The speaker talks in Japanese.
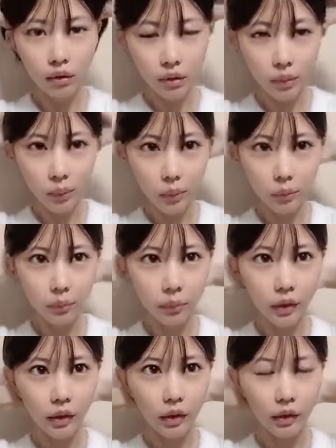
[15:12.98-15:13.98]
でもみ
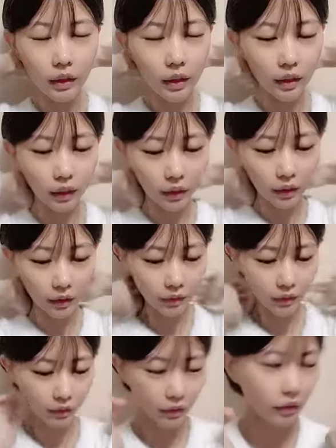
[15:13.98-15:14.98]
んな怪我
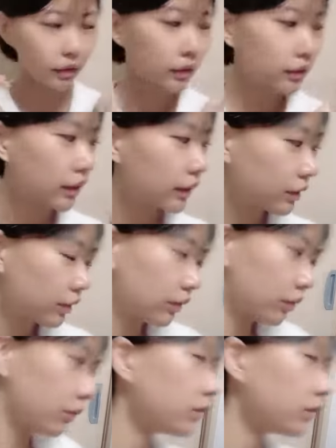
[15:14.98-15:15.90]
怪我するこ